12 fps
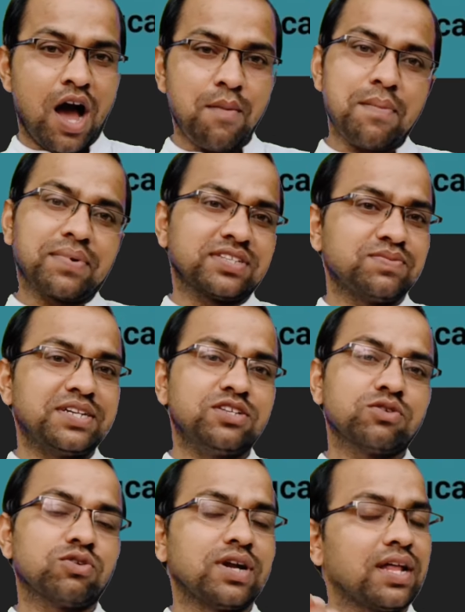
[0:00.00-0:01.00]
हम आपका
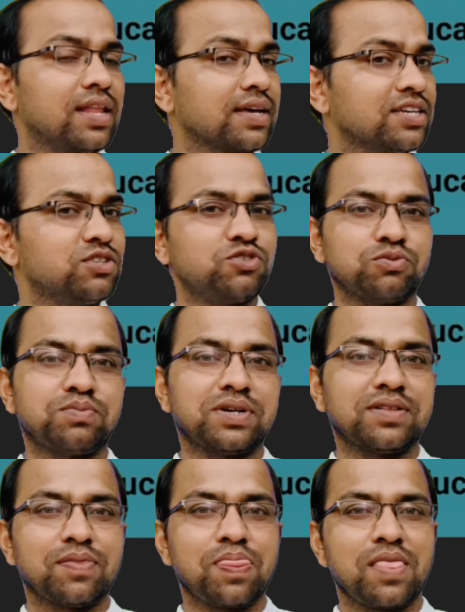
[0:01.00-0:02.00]
वीडियो को डाल देंगे यूट्यूब
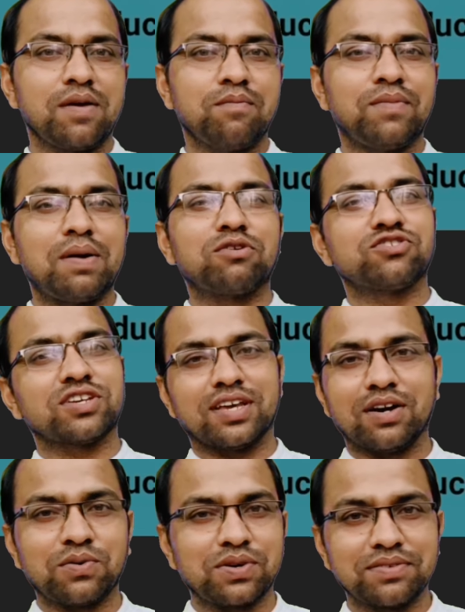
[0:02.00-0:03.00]
पर मैं बोल उससे
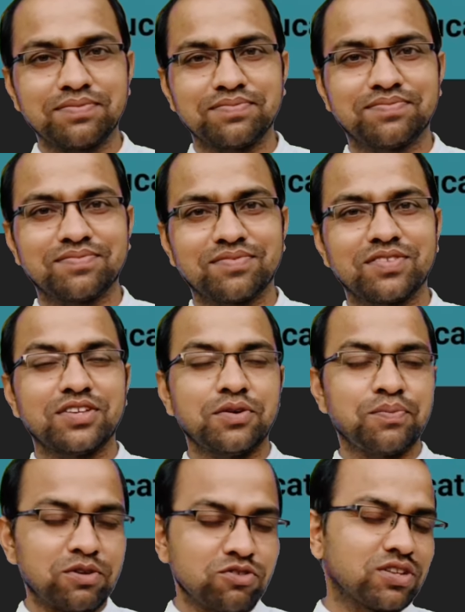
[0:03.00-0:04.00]
क्या होगा
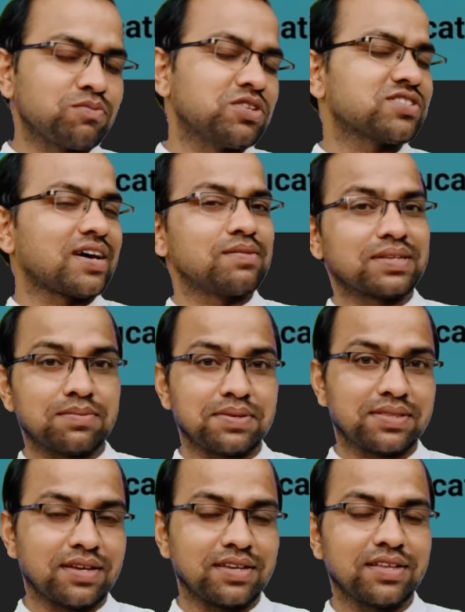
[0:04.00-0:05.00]
फिर उसने मुझे सारी बातें
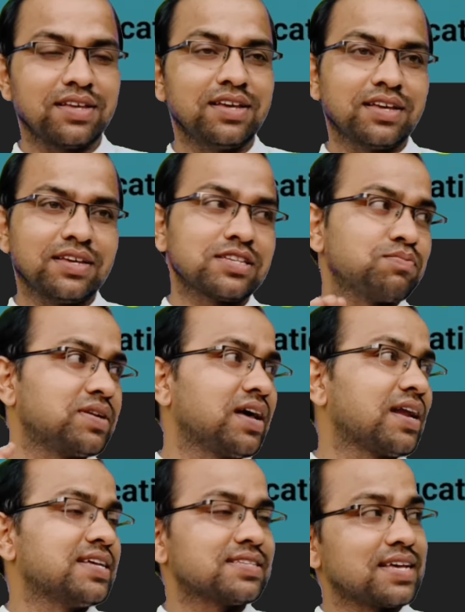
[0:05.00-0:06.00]
बताई कि इसमें
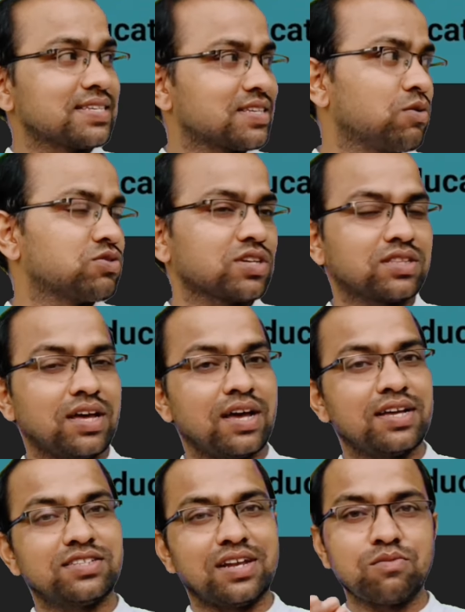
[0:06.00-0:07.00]
डालने से ऐसा हो सकता
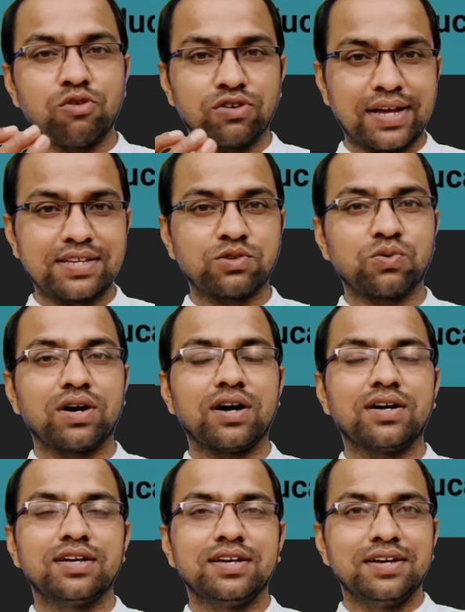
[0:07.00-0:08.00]
है चैनल मोनेटाइज
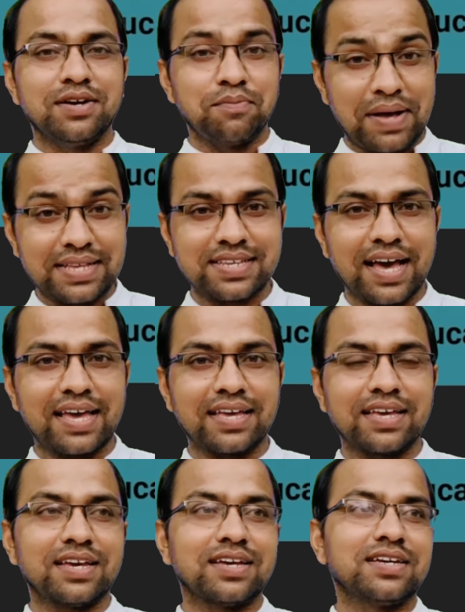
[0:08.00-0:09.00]
होगा पैसे
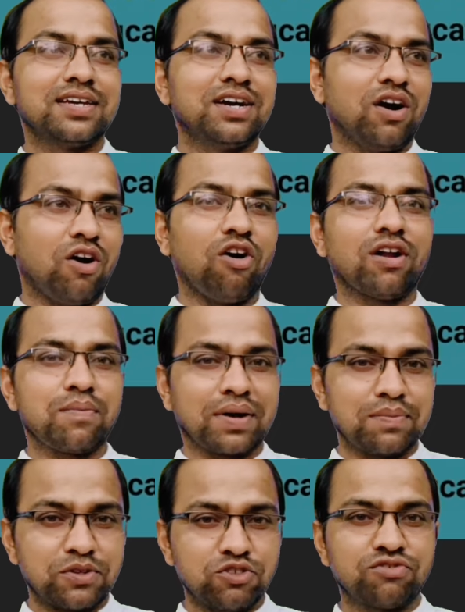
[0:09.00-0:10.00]
आएंगे और
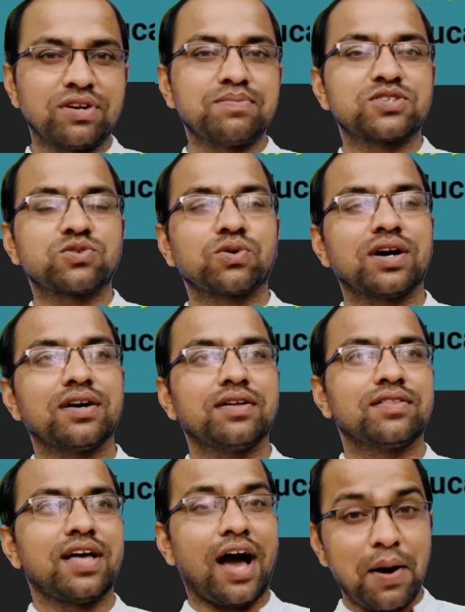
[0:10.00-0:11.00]
आपका वीडियो फेमस होगा
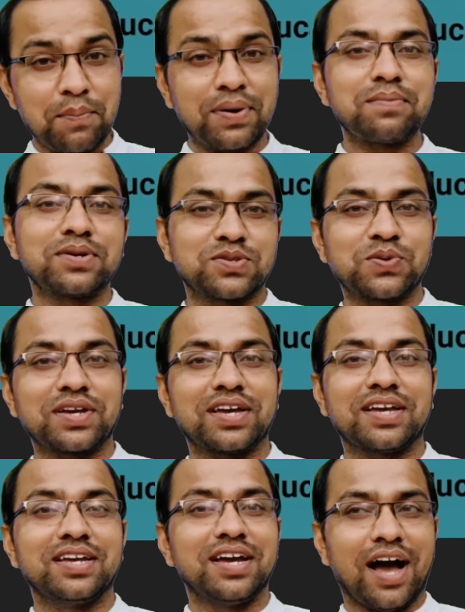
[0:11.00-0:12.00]
आप फेमस
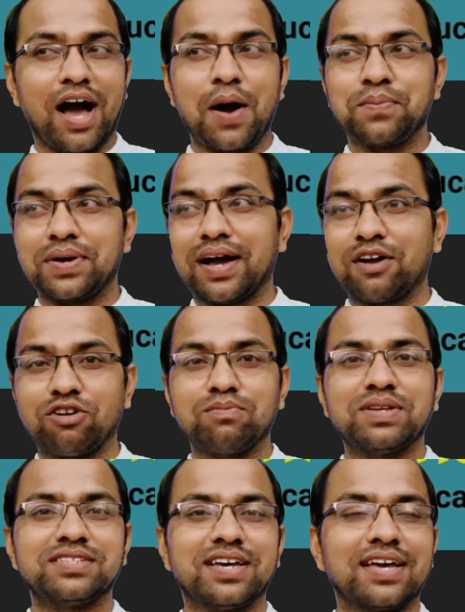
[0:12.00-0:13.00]
होंगे आप एक
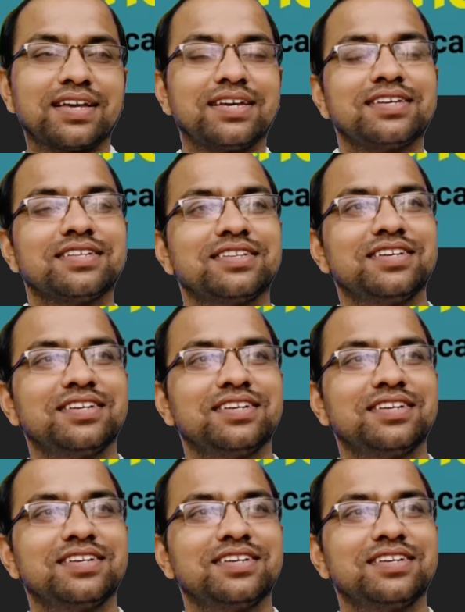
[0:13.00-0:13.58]
आइकॉन बन जाएंगे